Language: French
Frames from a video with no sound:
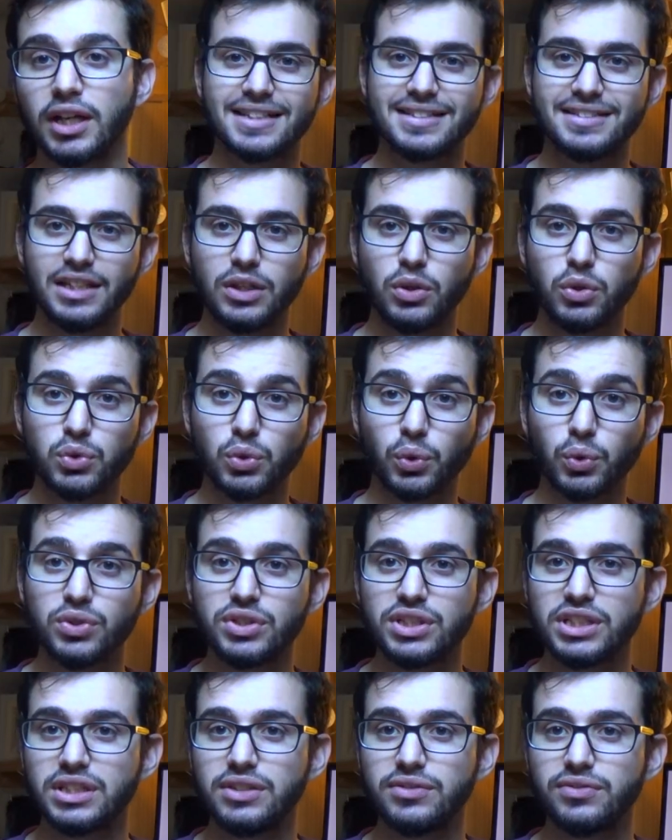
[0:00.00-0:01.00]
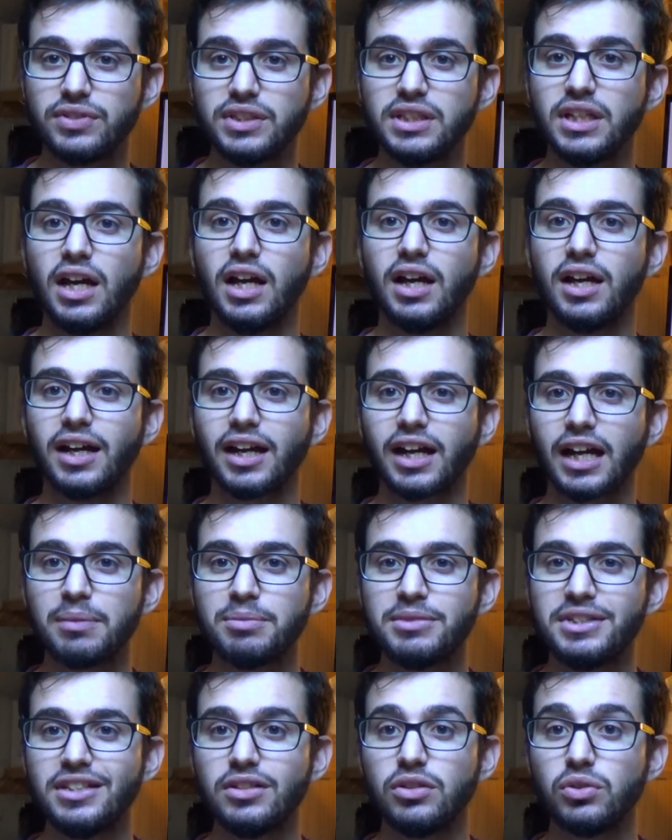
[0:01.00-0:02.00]
Stegosaurus signifie
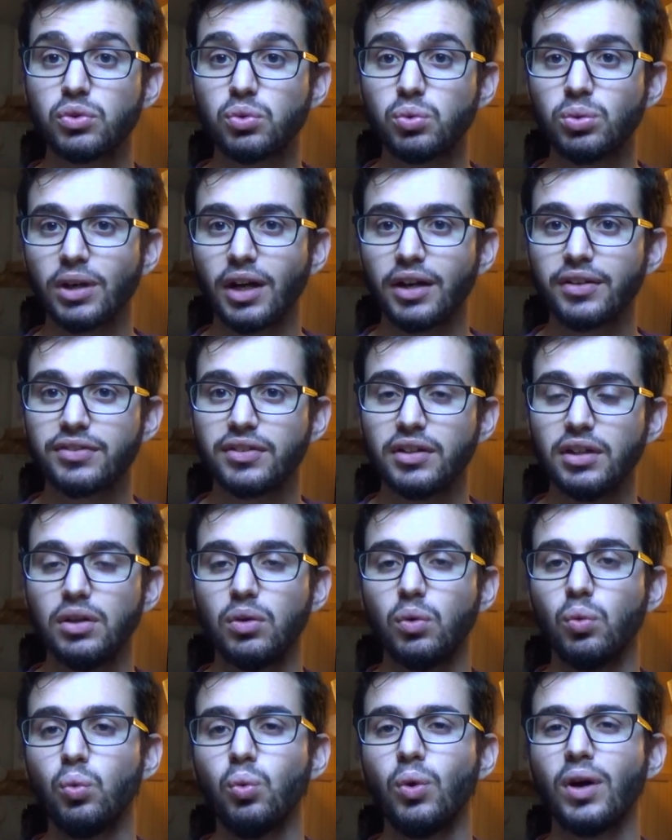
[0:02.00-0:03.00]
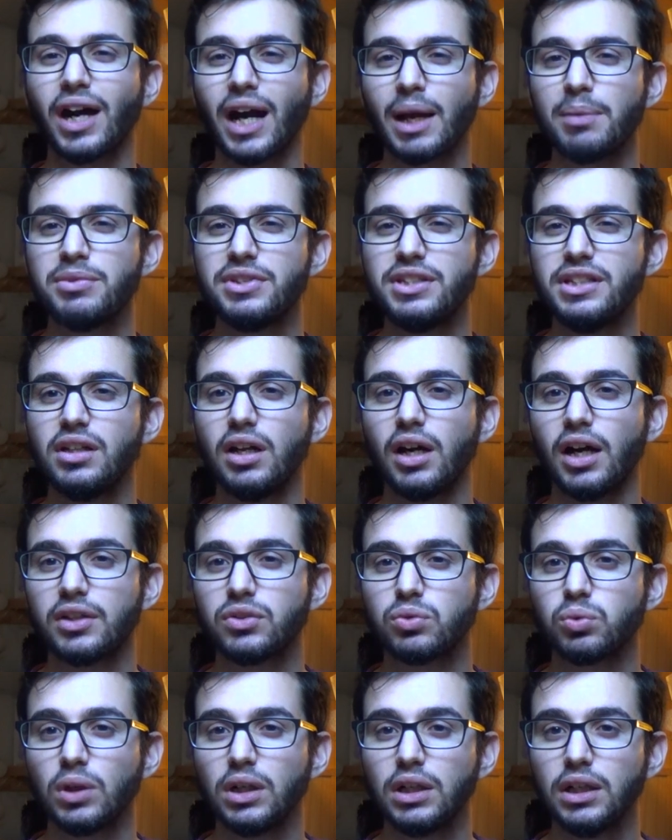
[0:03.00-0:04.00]
reptile cuirassé ou reptile à
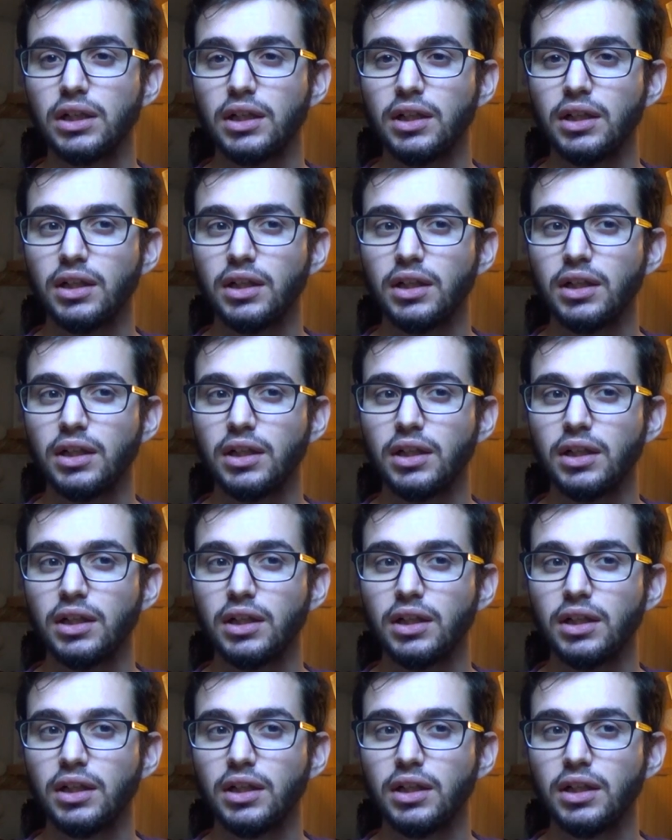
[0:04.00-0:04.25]
toit,